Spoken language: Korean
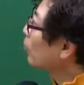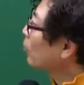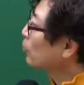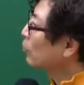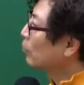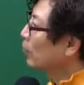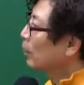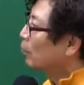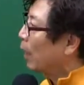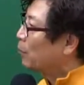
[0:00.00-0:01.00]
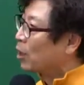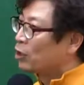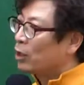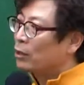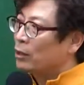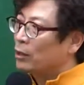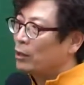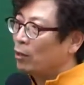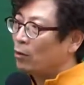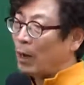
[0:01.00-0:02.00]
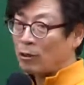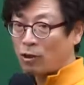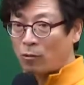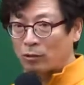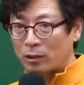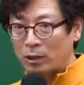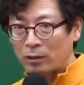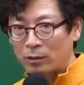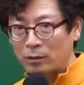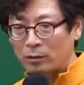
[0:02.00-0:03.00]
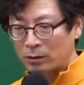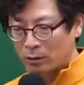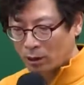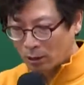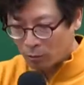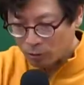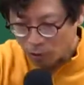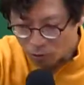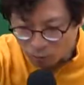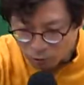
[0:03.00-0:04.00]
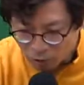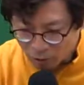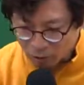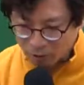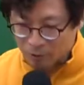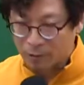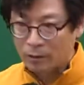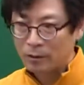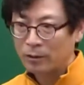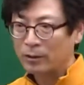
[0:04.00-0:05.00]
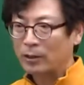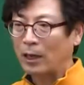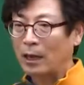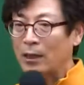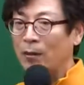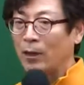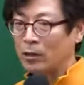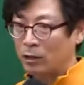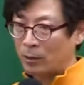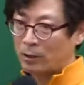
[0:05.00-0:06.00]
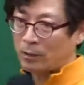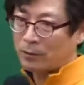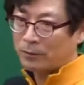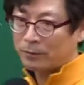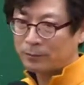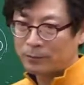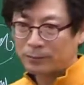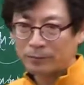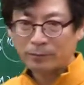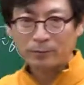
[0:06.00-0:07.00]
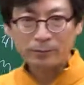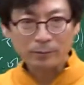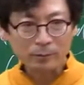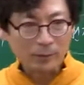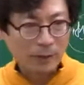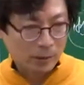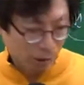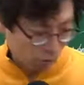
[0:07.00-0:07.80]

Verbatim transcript: 여러분 지금 멸실등기하고 말소회복등기는 책에 별로 내용이 없죠. 잘 안 나와요 시험에서. 잘